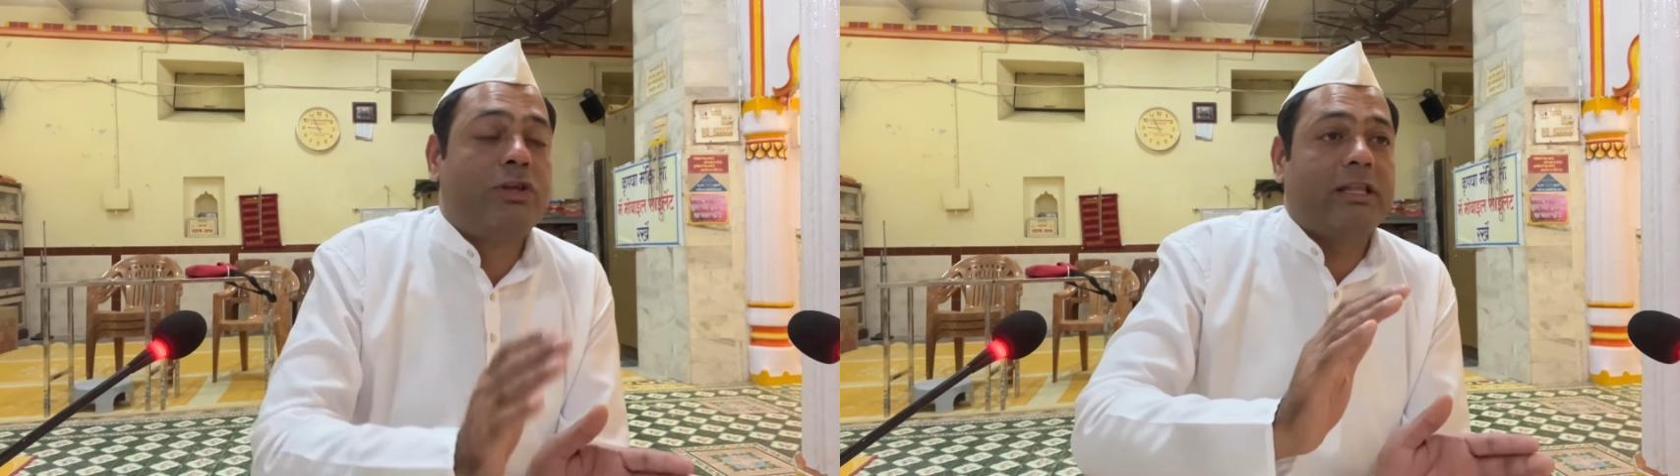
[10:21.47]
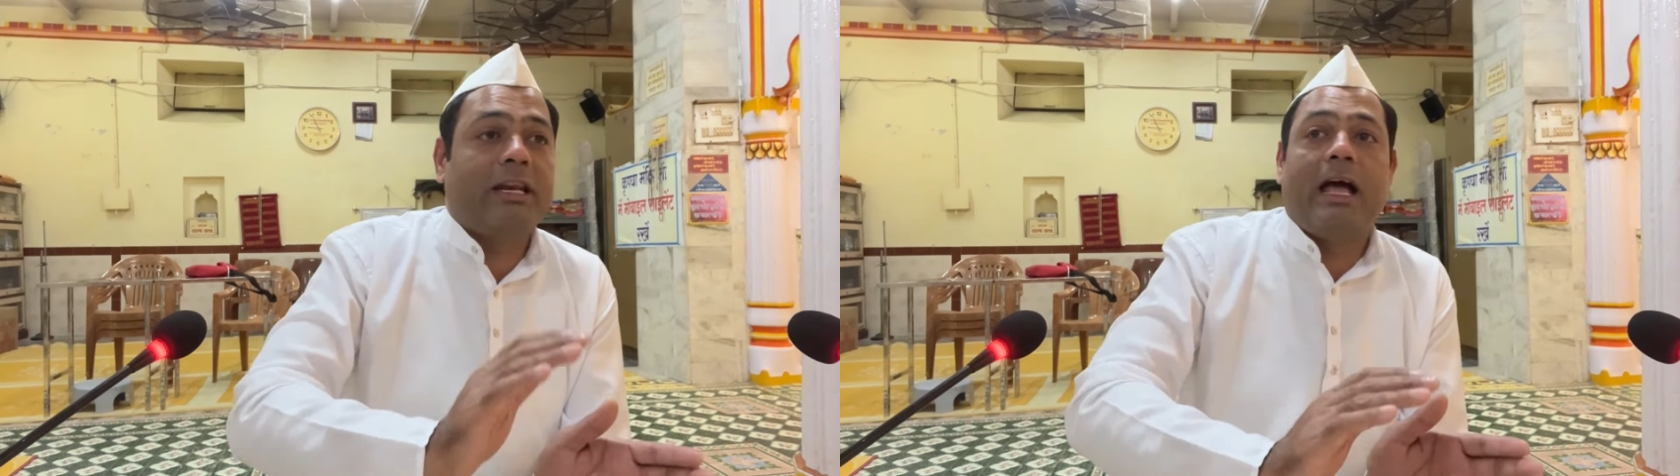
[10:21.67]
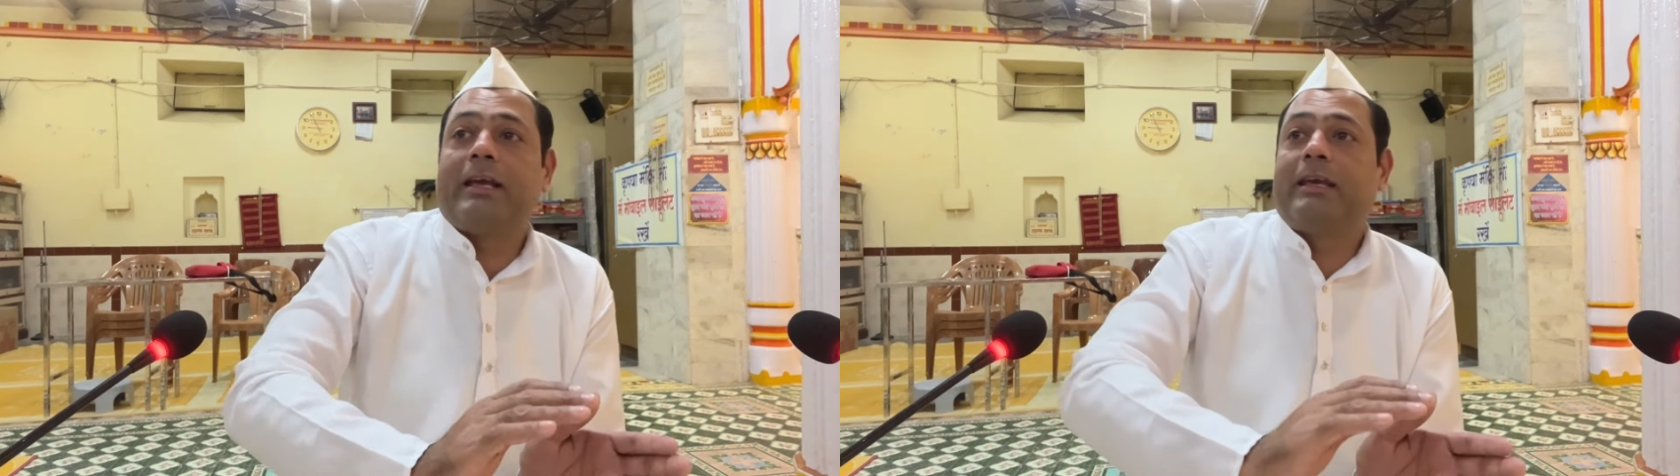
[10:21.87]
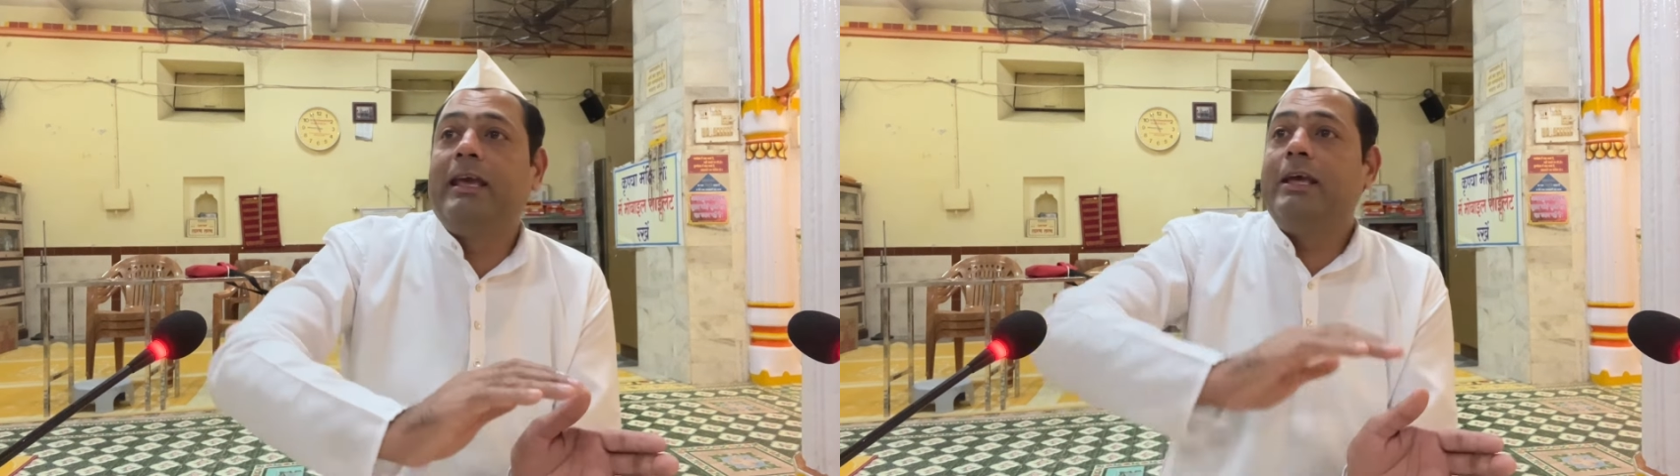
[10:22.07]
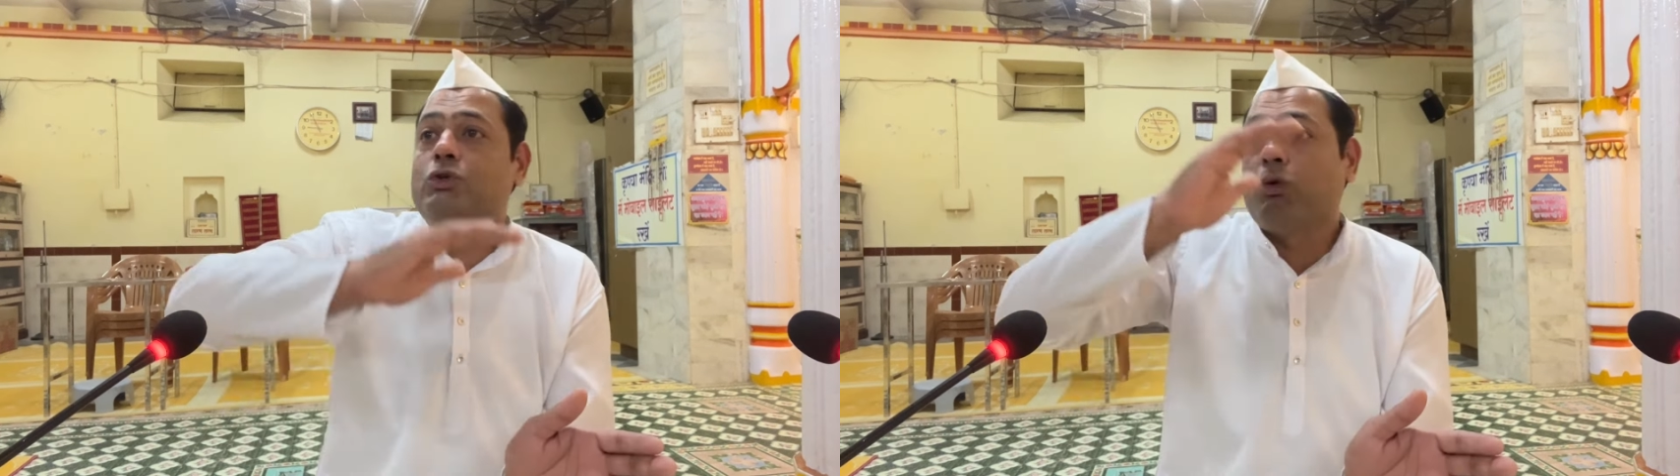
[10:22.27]
जितना
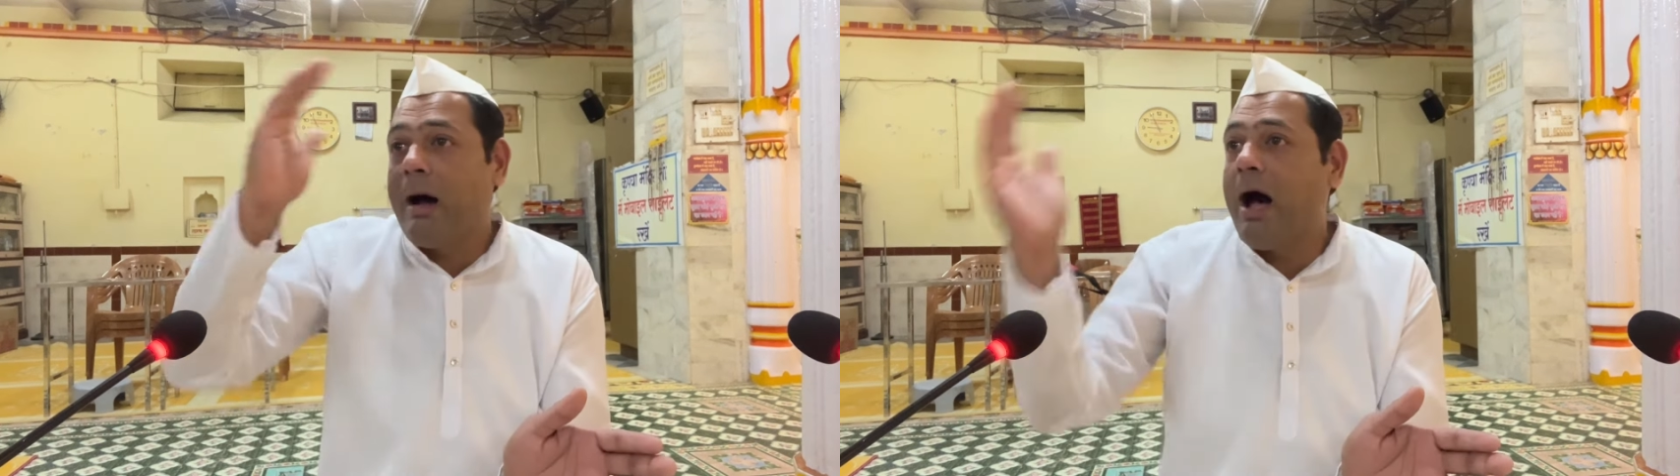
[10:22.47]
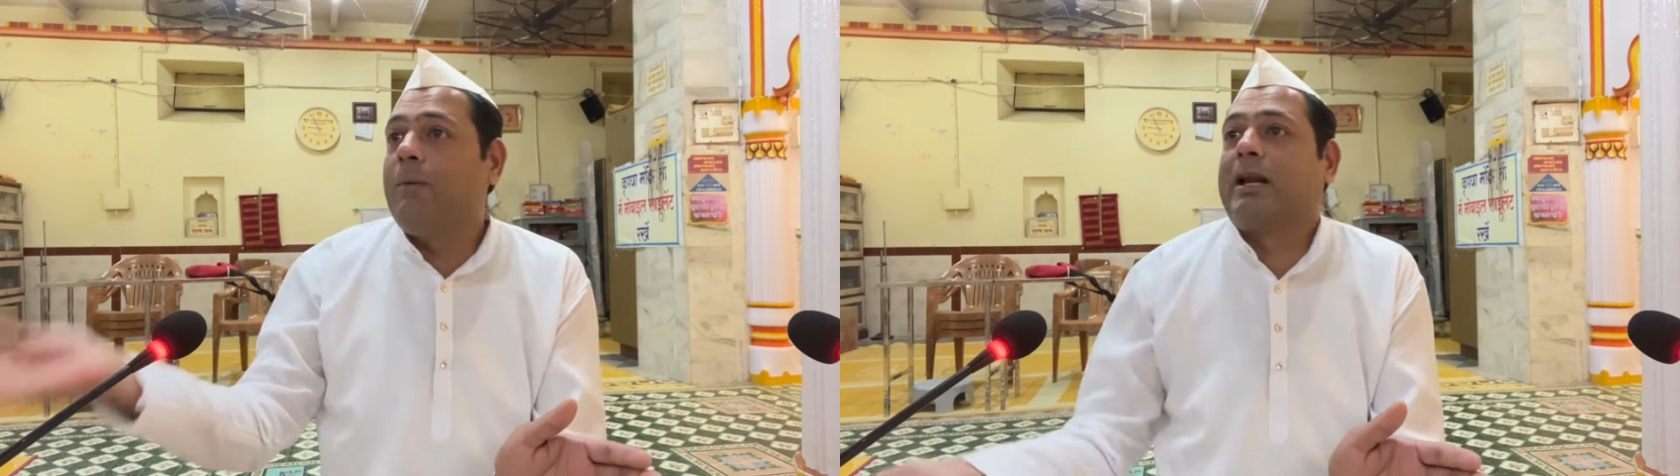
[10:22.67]
कि स्वभाव